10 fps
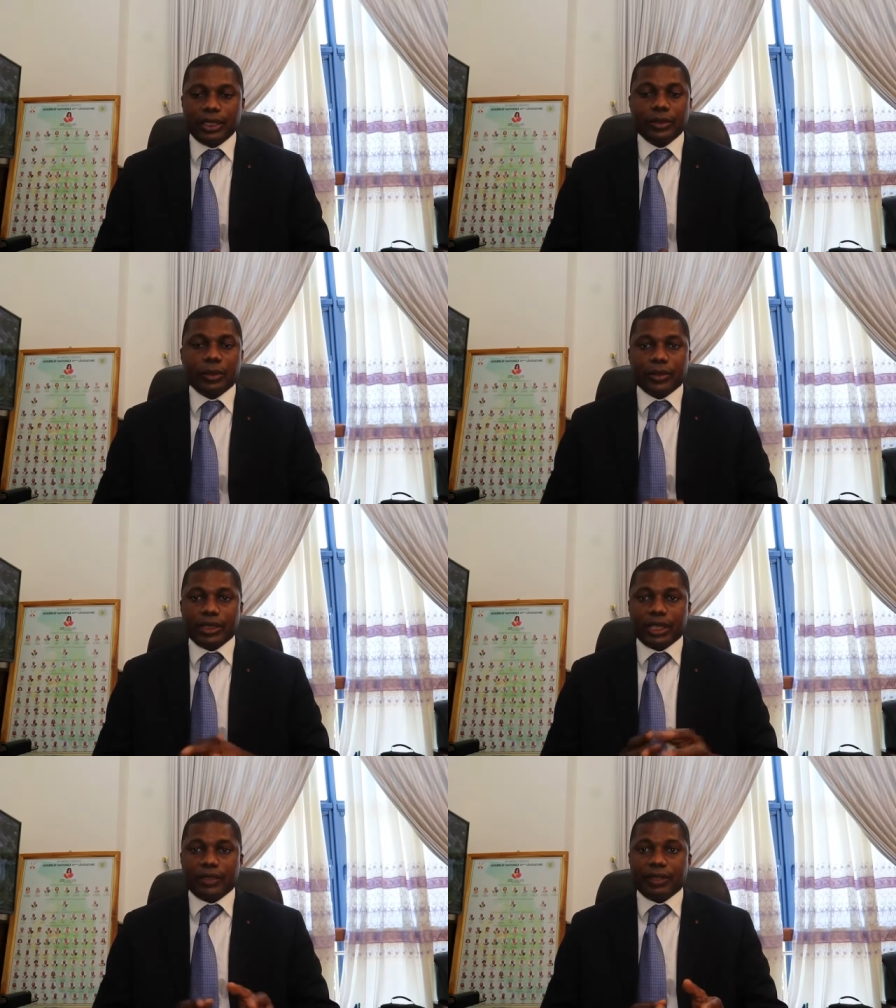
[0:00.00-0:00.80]
et de
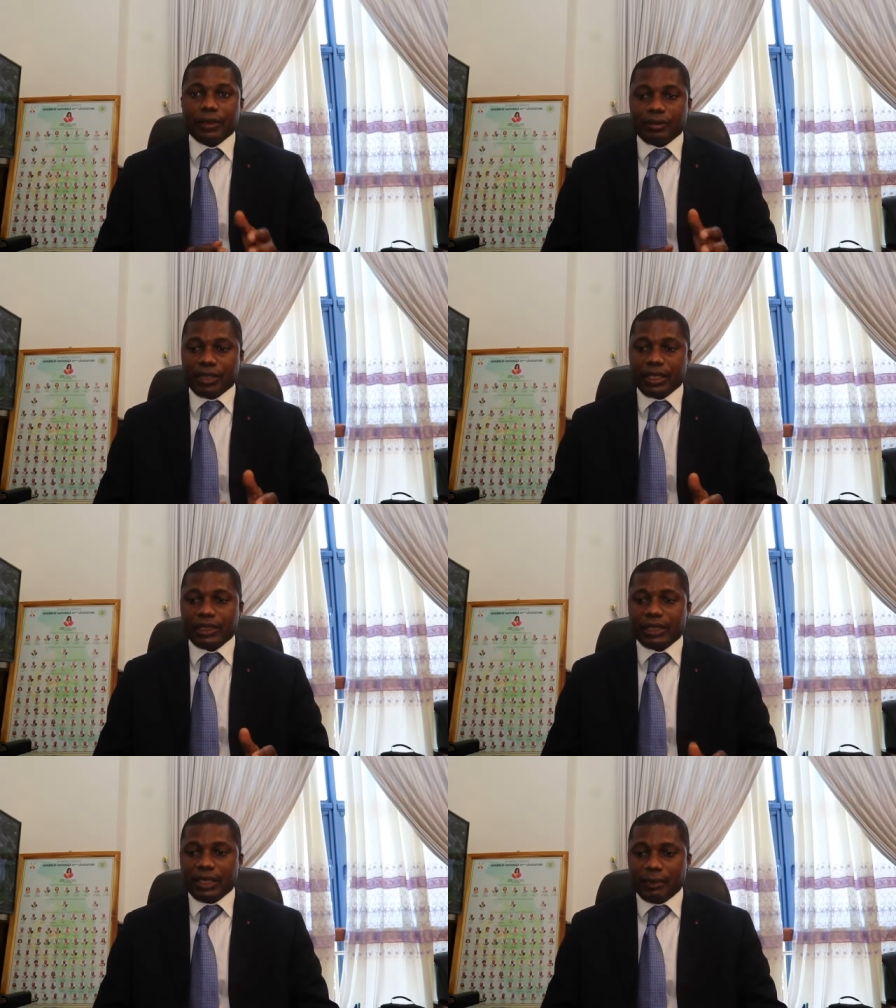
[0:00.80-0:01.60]
concert avec nos frères
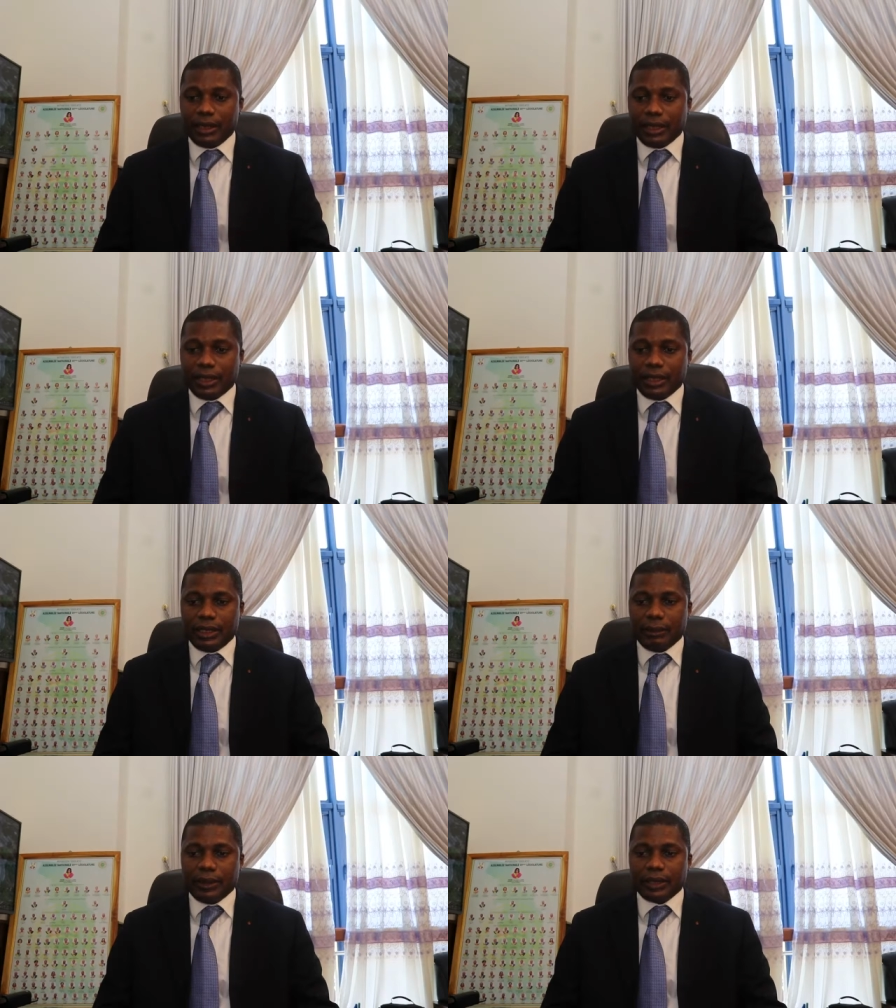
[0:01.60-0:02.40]
et amis, hein,
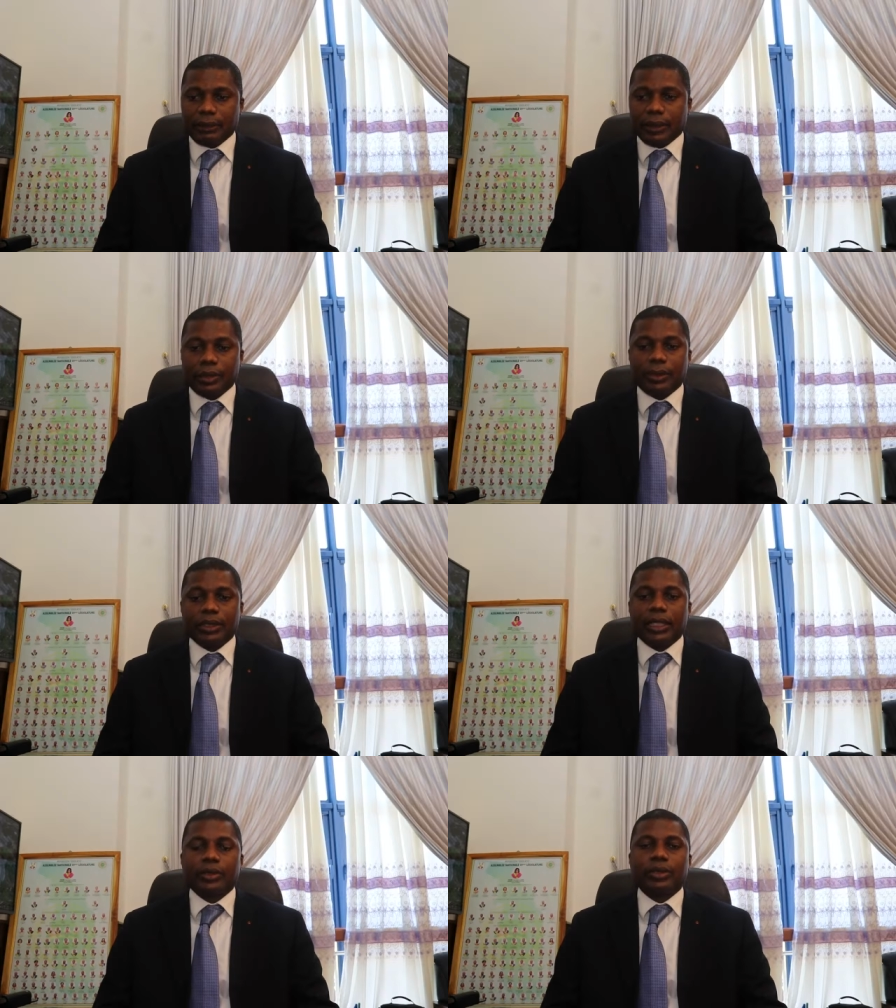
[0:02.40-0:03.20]
les partis
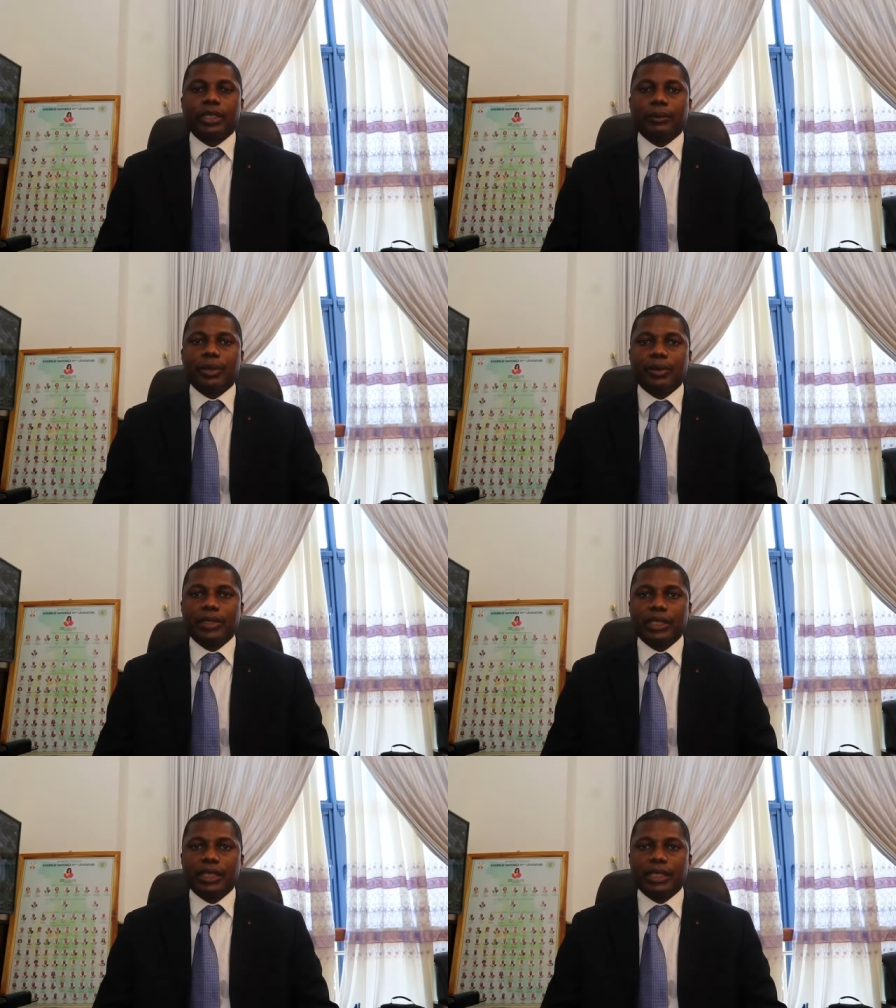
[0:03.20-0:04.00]
parlementaires, notamment
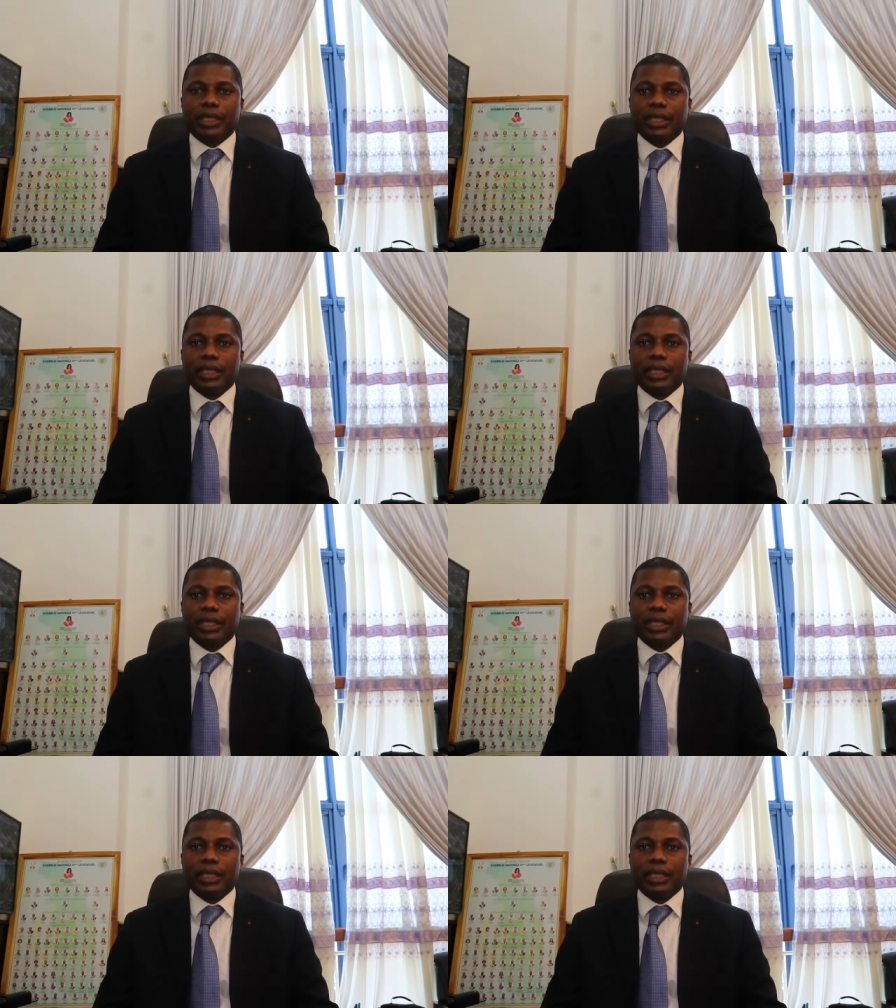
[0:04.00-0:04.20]
UNIR,